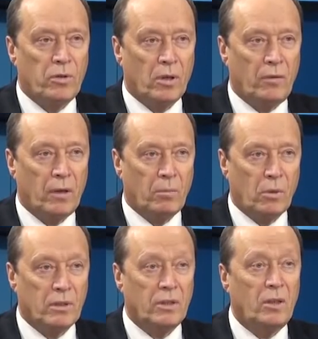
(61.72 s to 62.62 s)
человек
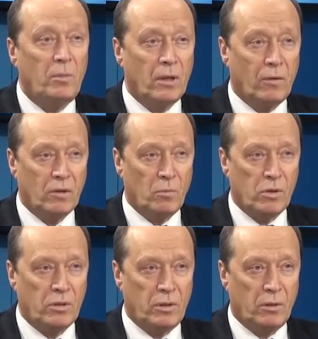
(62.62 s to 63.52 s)
просто не имело
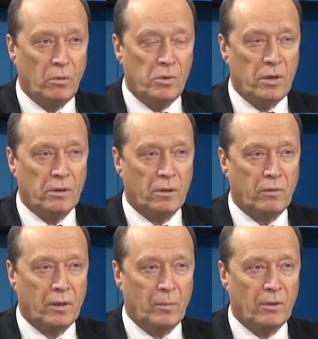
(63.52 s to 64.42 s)
возможности участвовать в
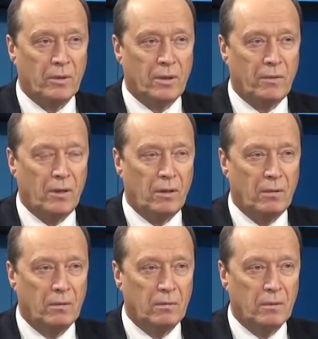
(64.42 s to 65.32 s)
этом голосовании,
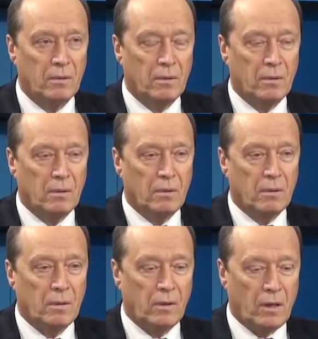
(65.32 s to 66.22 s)

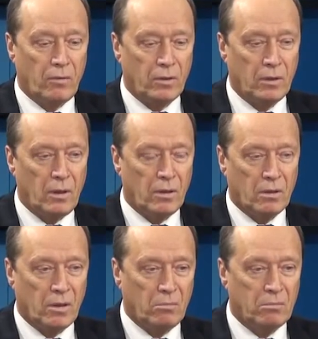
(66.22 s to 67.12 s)
и, как вы знаете,
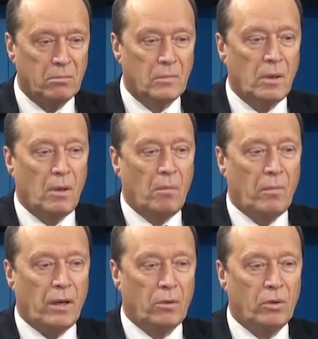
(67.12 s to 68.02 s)
там
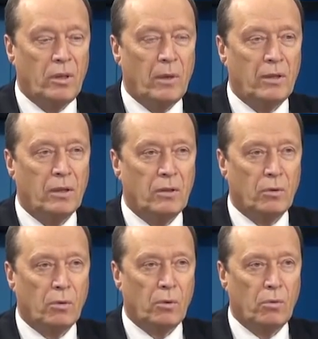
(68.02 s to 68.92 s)
по ряду
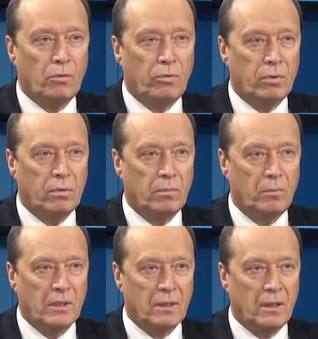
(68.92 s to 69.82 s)
одномандатных округов
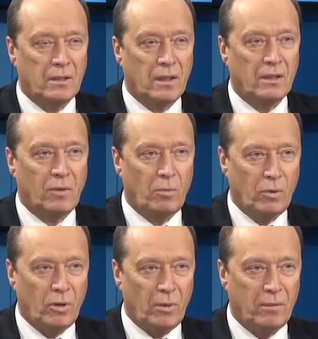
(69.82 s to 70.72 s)
места стали
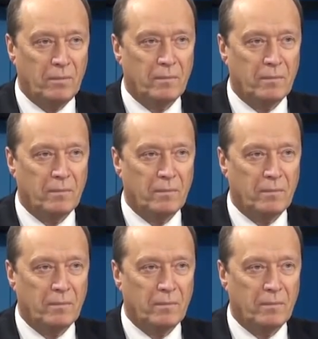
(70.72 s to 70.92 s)
свободными.